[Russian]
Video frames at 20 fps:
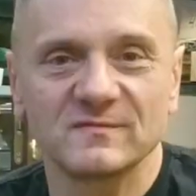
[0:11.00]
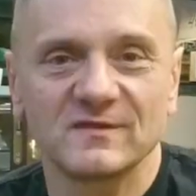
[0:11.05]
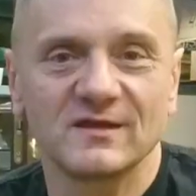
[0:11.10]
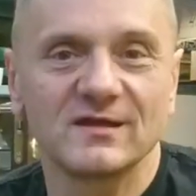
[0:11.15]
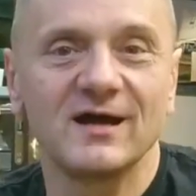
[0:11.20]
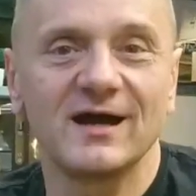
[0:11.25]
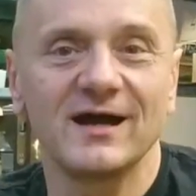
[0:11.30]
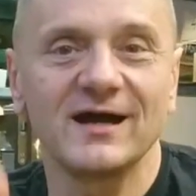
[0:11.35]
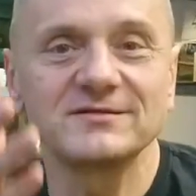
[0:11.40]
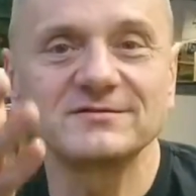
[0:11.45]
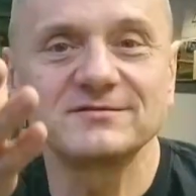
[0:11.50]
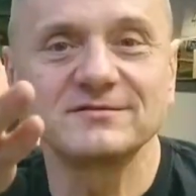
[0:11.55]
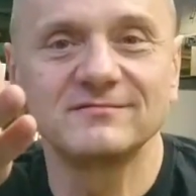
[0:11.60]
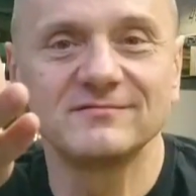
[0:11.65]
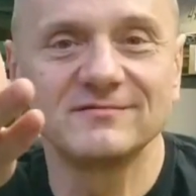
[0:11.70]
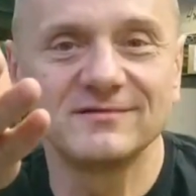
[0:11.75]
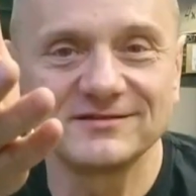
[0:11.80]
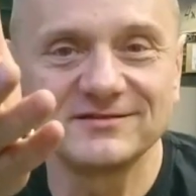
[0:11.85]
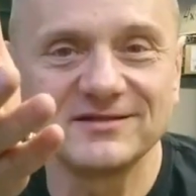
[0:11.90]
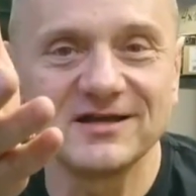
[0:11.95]
Я, а,
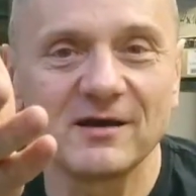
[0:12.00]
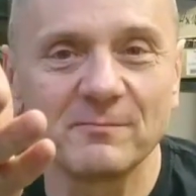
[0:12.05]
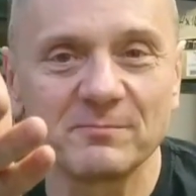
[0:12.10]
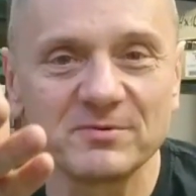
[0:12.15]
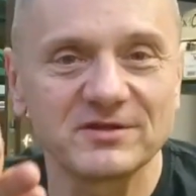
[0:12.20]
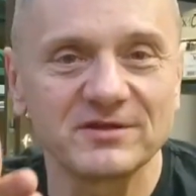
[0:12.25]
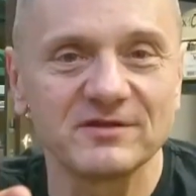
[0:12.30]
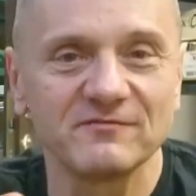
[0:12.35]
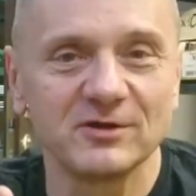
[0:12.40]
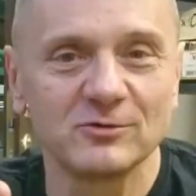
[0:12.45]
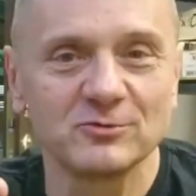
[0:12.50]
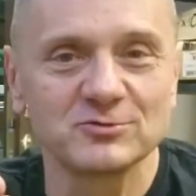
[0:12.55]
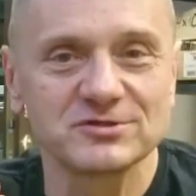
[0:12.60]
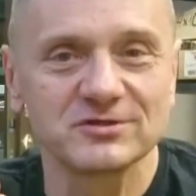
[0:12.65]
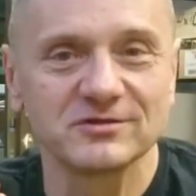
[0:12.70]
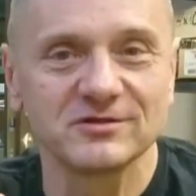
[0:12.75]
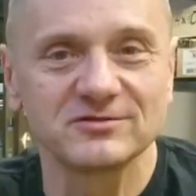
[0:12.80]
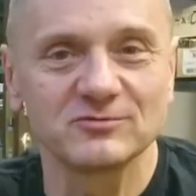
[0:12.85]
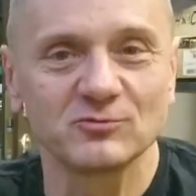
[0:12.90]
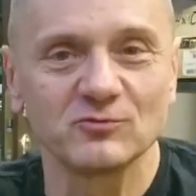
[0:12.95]
я опять опытно
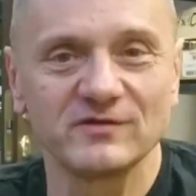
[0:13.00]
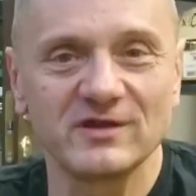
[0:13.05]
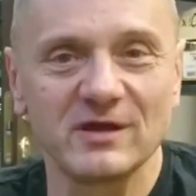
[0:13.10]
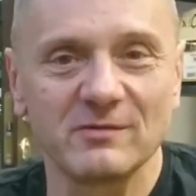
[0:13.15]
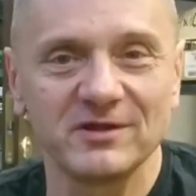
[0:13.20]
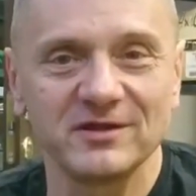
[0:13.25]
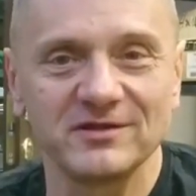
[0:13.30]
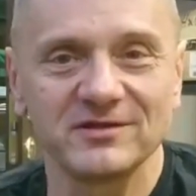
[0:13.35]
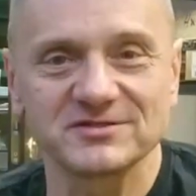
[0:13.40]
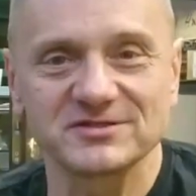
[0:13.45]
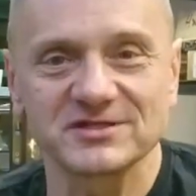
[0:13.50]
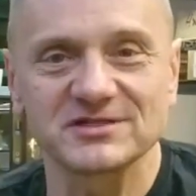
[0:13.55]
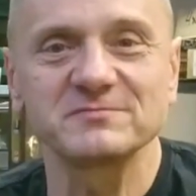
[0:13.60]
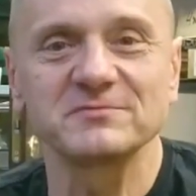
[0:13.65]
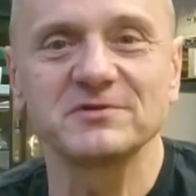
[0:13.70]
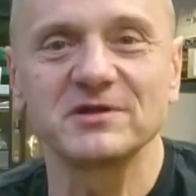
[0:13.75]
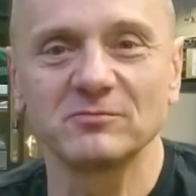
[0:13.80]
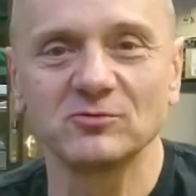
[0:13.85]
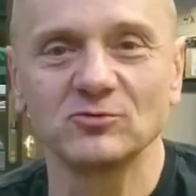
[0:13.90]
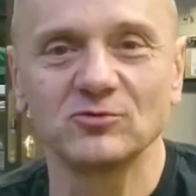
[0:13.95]
выключил эти уведомления, сейчас
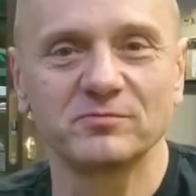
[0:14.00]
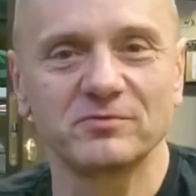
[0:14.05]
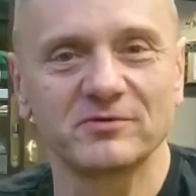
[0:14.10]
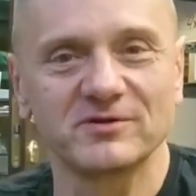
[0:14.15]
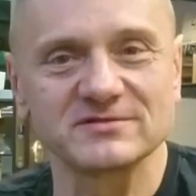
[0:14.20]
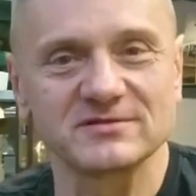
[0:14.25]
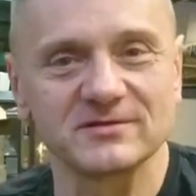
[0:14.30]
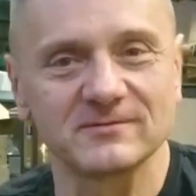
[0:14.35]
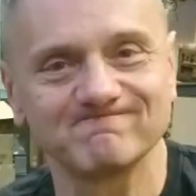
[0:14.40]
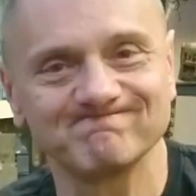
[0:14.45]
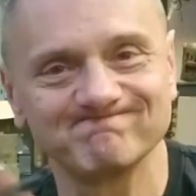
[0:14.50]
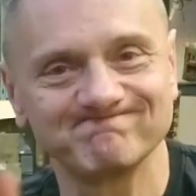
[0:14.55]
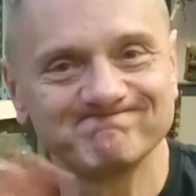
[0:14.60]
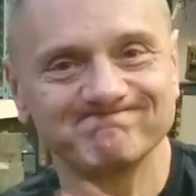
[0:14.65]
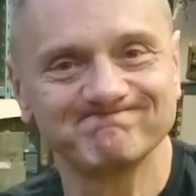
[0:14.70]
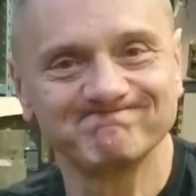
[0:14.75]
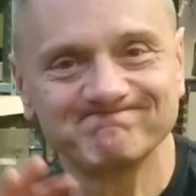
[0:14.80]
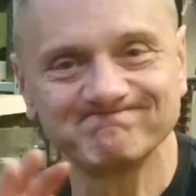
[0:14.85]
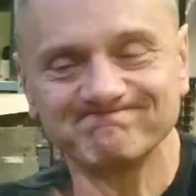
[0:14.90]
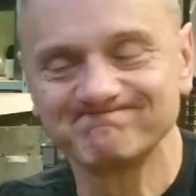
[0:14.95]
меня будут просто
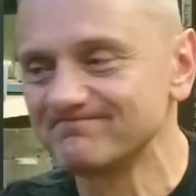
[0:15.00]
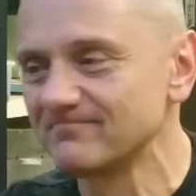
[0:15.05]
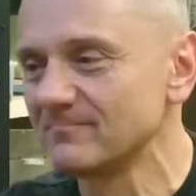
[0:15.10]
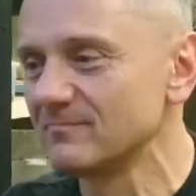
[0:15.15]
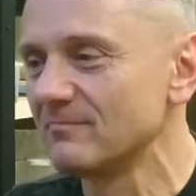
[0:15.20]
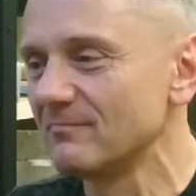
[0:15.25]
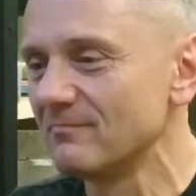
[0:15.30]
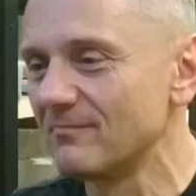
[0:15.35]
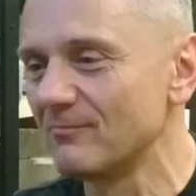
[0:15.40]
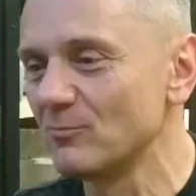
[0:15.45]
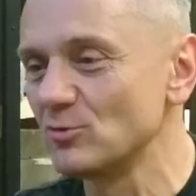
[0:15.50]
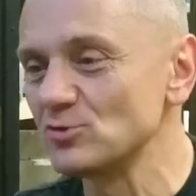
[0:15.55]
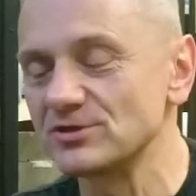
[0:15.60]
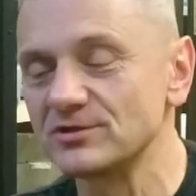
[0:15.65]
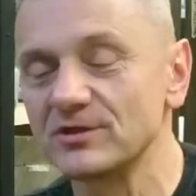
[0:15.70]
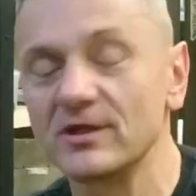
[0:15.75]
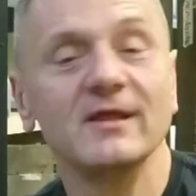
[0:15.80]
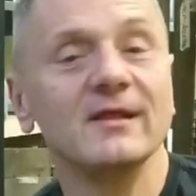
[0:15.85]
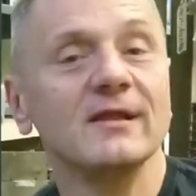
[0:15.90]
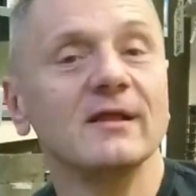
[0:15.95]

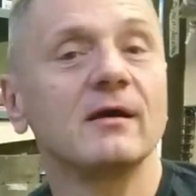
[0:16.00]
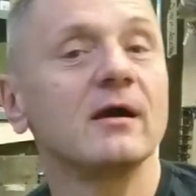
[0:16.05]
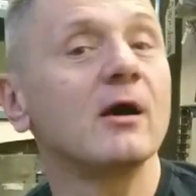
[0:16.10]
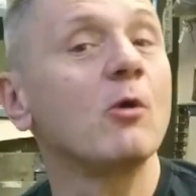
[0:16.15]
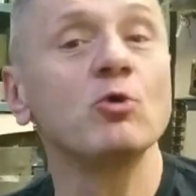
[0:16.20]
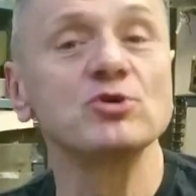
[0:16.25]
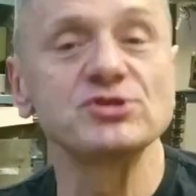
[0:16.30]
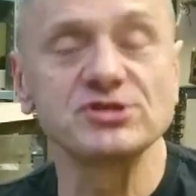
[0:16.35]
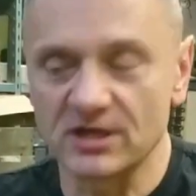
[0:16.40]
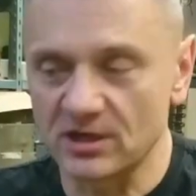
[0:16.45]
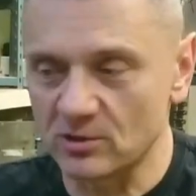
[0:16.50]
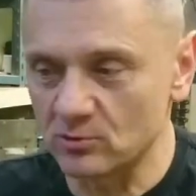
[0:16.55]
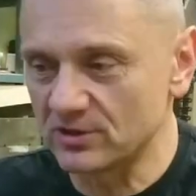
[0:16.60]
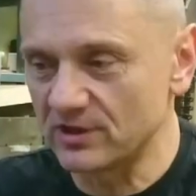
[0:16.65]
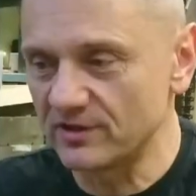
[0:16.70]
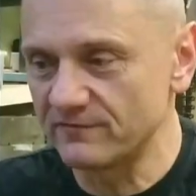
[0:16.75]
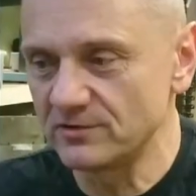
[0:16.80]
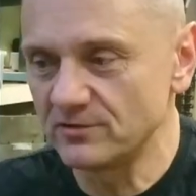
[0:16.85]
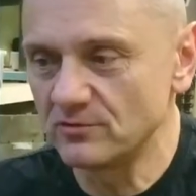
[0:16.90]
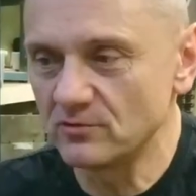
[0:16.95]
мучить. Очень
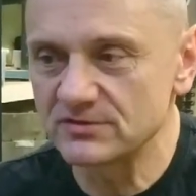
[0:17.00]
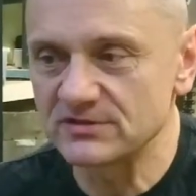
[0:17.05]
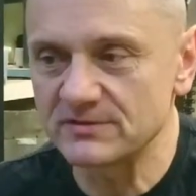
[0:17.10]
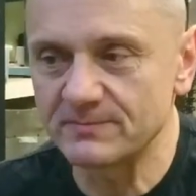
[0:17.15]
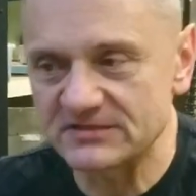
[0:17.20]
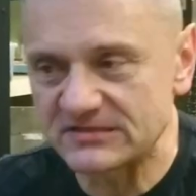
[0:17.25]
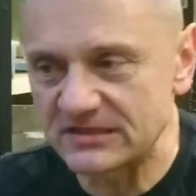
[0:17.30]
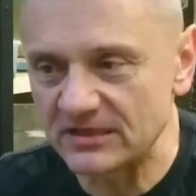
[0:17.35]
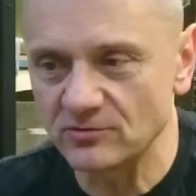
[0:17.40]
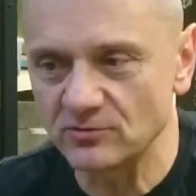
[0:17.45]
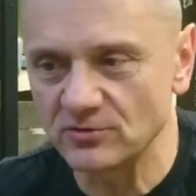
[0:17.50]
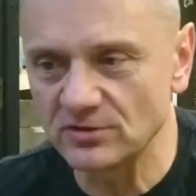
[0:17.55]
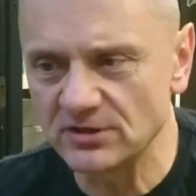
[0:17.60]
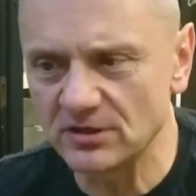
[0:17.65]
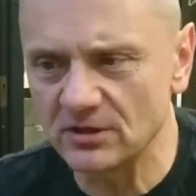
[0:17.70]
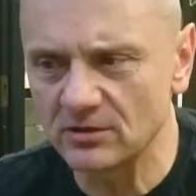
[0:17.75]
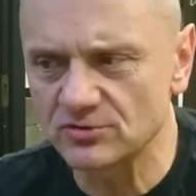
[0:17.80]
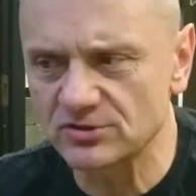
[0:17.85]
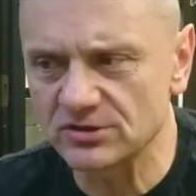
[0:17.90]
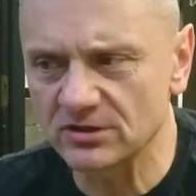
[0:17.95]
короткое видео. За последнюю
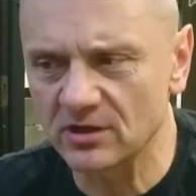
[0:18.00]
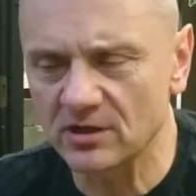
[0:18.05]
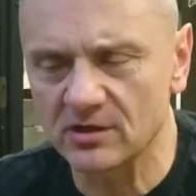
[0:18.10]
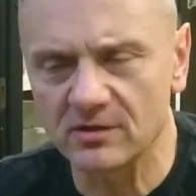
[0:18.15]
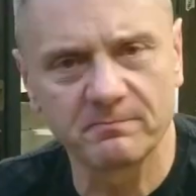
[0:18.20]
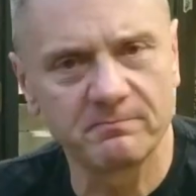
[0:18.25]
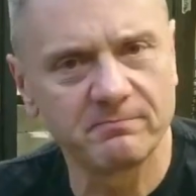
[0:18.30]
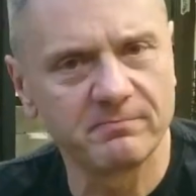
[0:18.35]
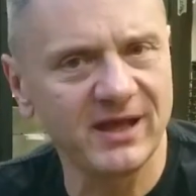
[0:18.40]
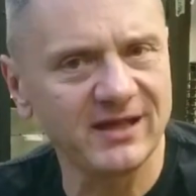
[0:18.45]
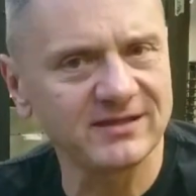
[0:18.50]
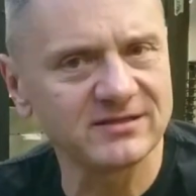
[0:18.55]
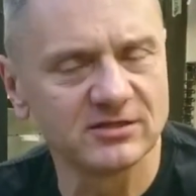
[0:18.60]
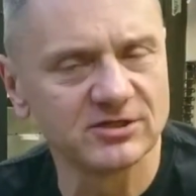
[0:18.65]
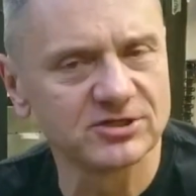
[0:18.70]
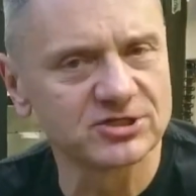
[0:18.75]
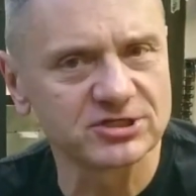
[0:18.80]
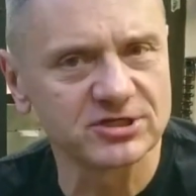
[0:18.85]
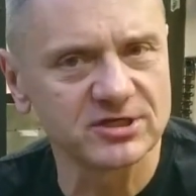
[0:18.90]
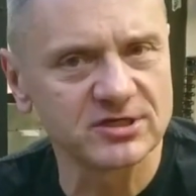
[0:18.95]
неделю человек 5
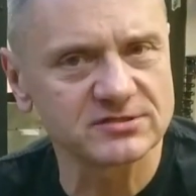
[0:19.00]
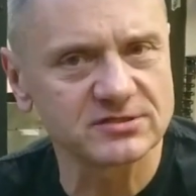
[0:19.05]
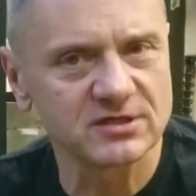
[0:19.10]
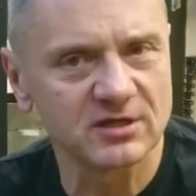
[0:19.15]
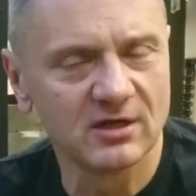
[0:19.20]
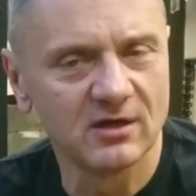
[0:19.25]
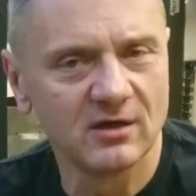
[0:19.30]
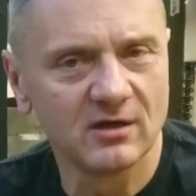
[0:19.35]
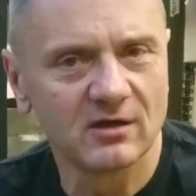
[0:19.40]
или 6